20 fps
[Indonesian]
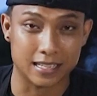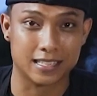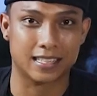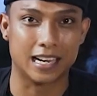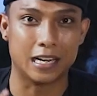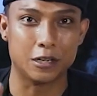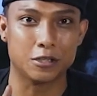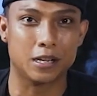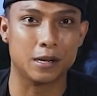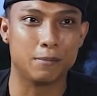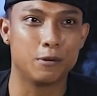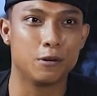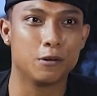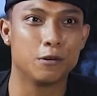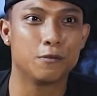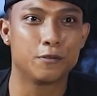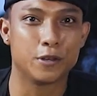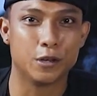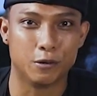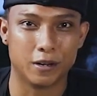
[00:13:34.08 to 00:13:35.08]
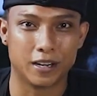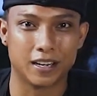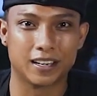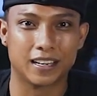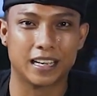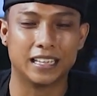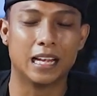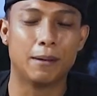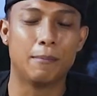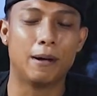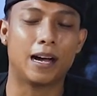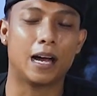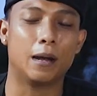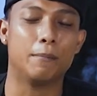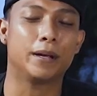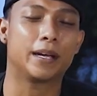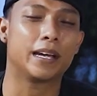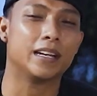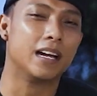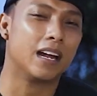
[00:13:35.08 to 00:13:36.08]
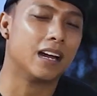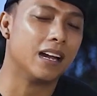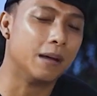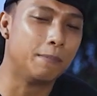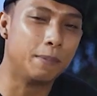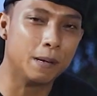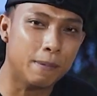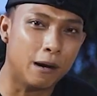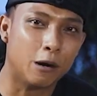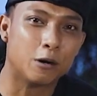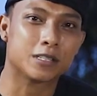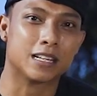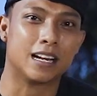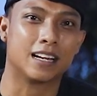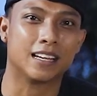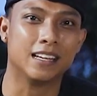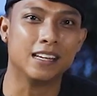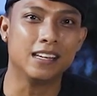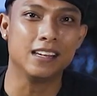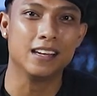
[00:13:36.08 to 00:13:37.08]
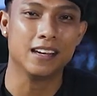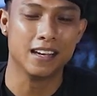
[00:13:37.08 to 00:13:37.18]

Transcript: 100 ribu viewer, kita bakal bikin yang lebih bagus lagi.